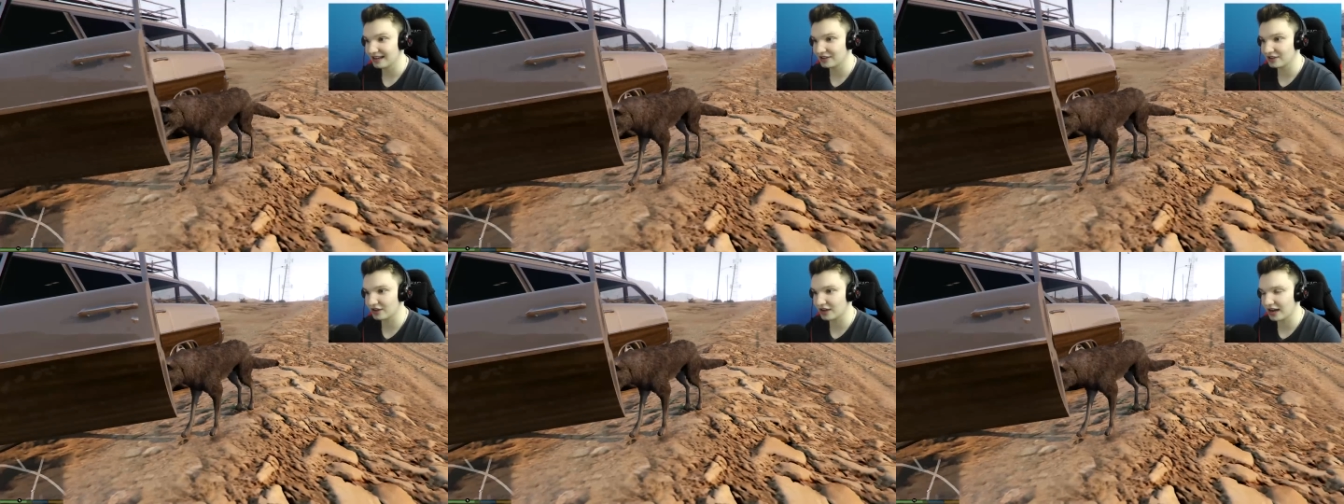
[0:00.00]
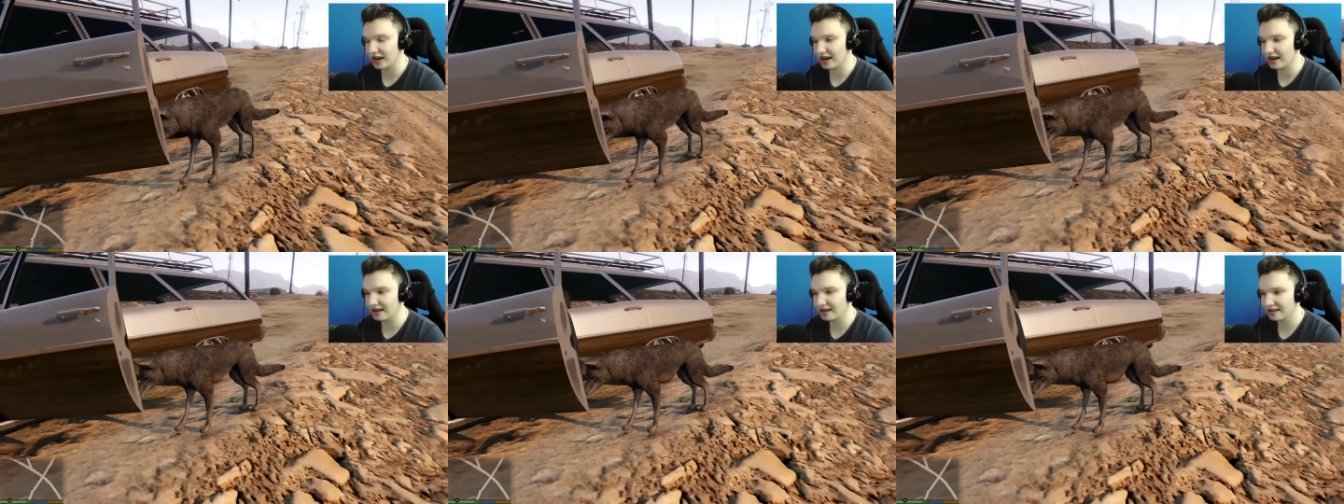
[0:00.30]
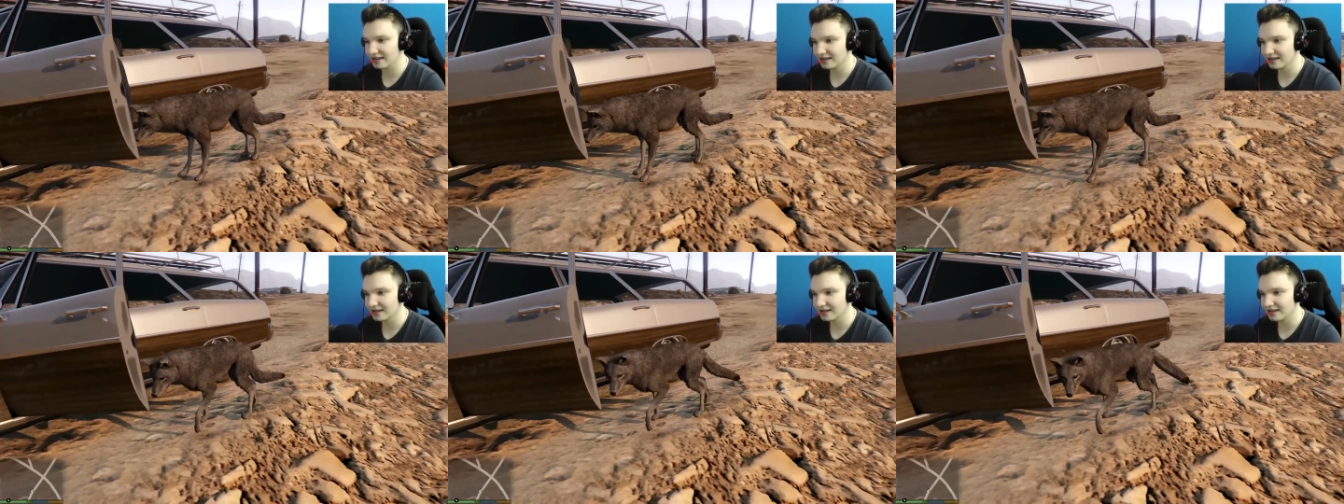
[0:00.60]
Alles okay?
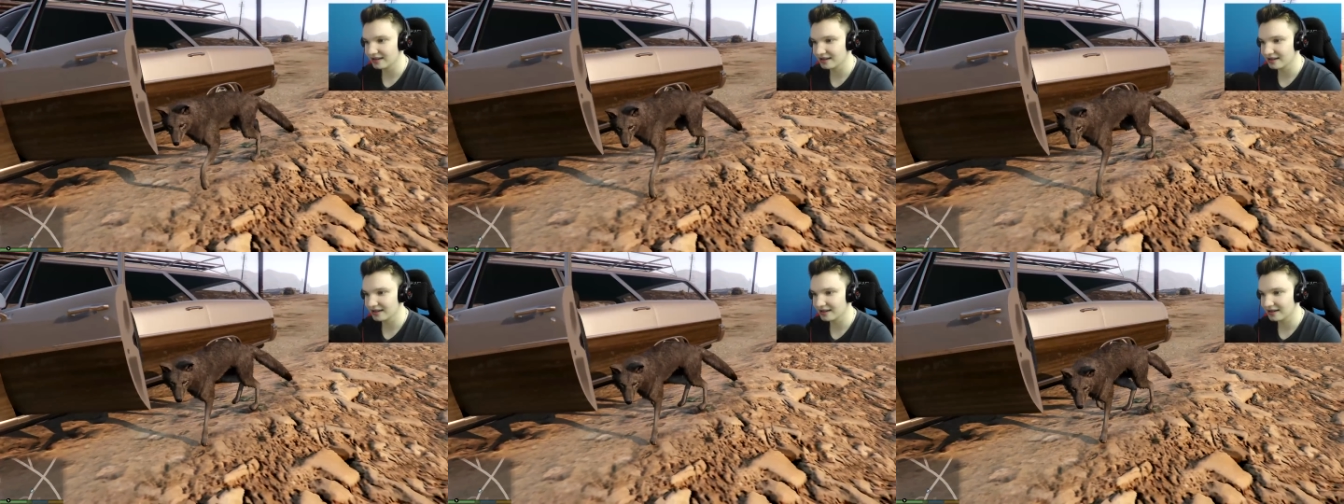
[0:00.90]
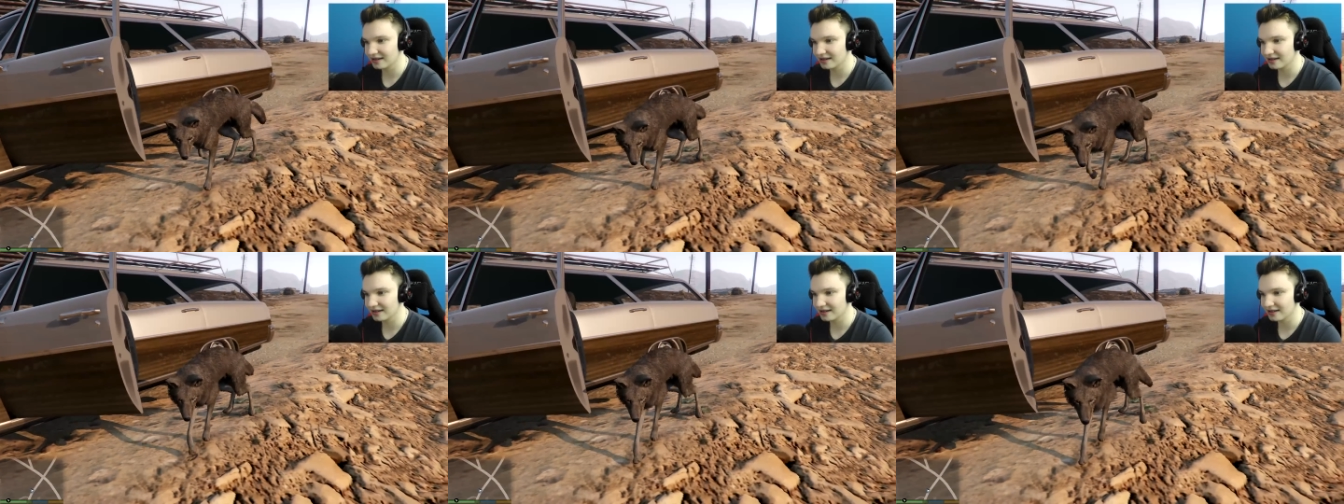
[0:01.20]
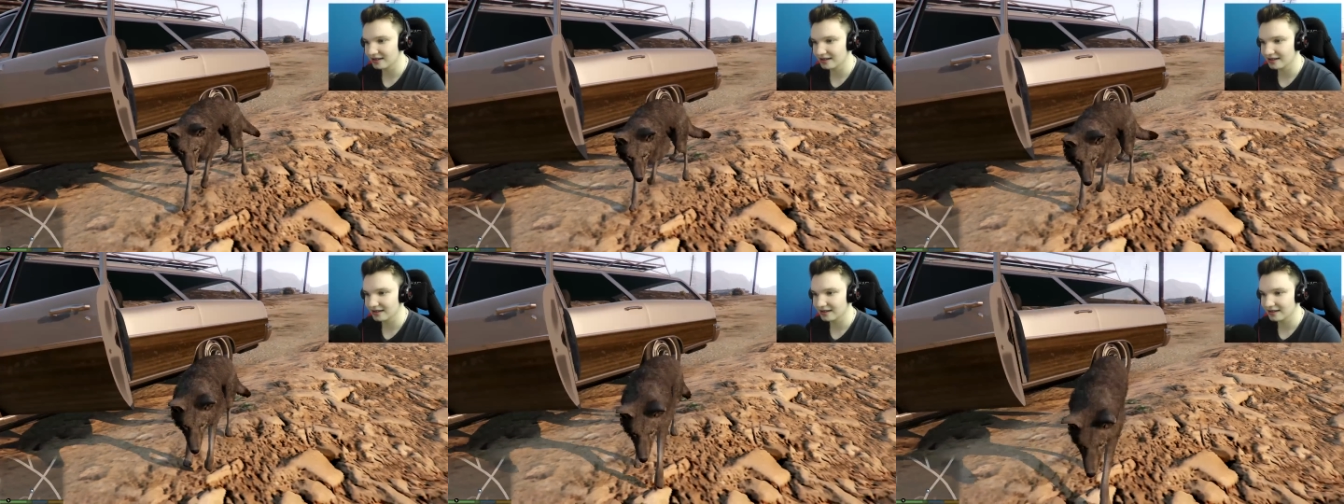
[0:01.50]

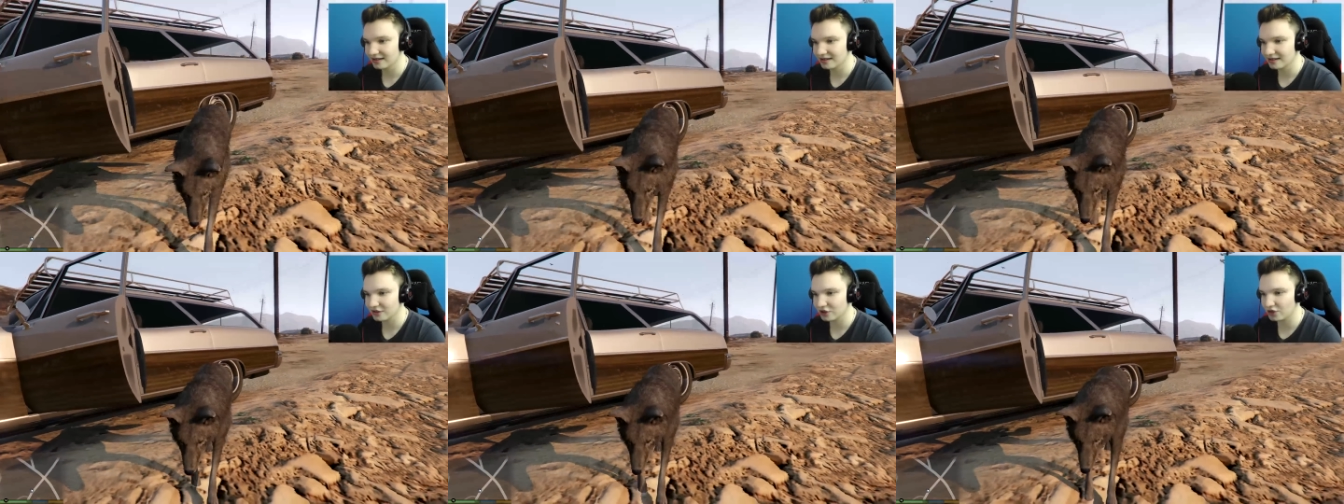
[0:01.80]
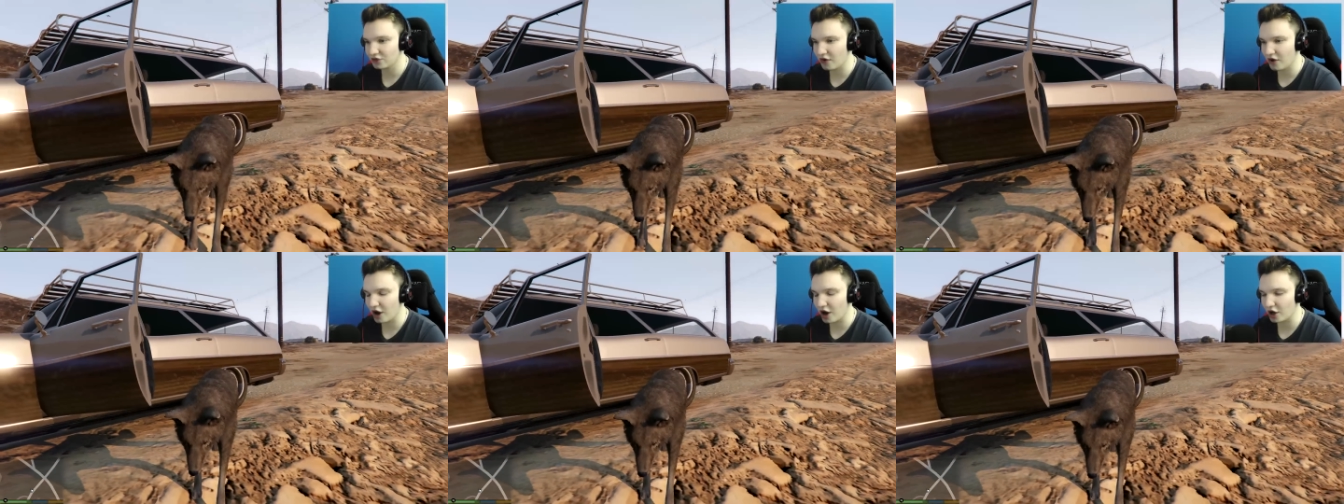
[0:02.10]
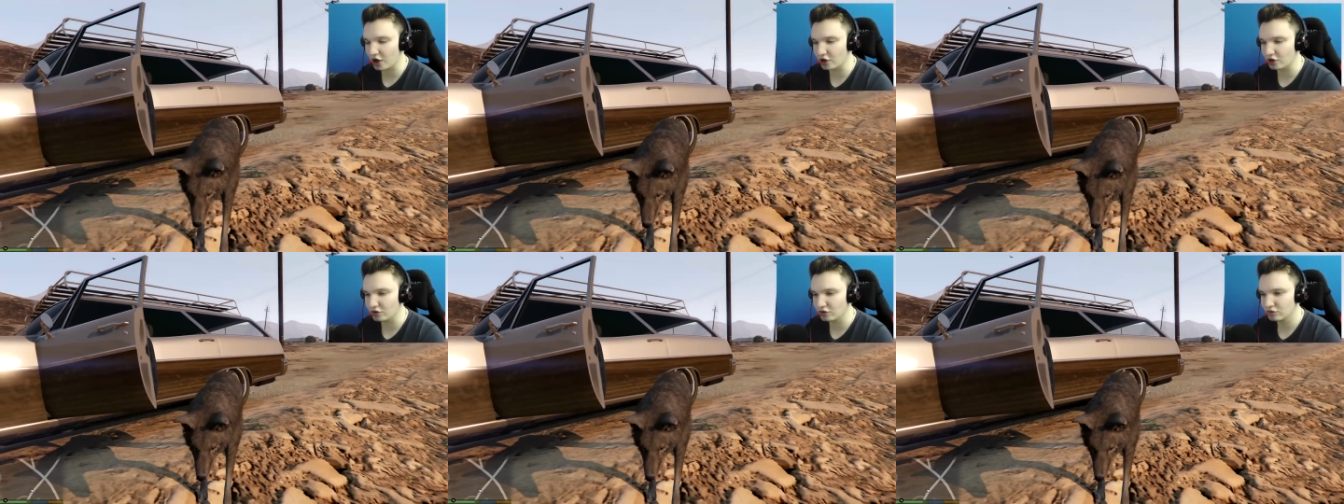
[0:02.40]
Nicht
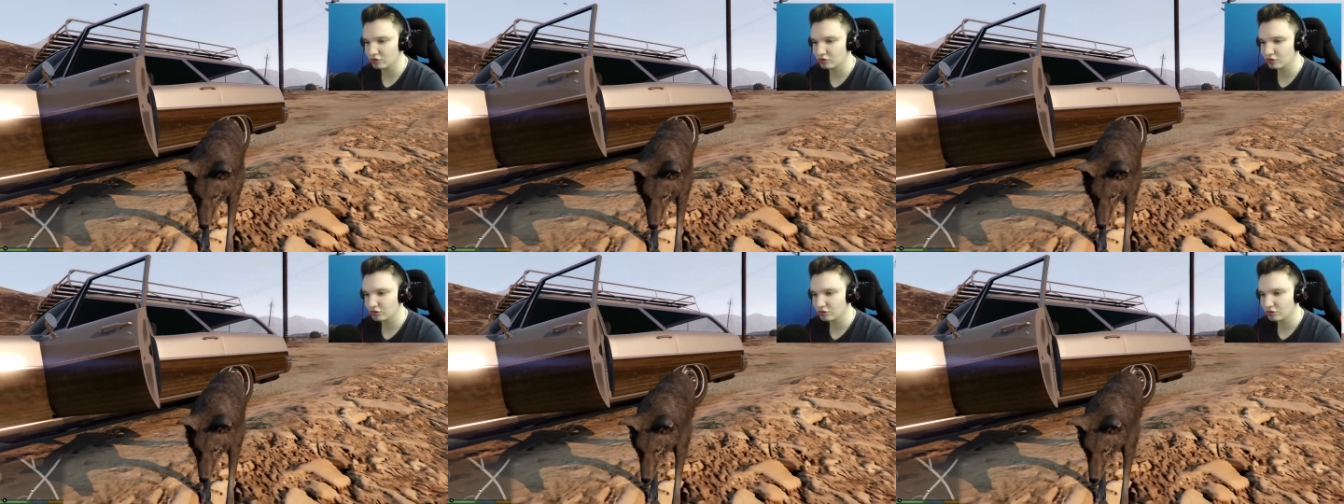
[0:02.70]
weinen.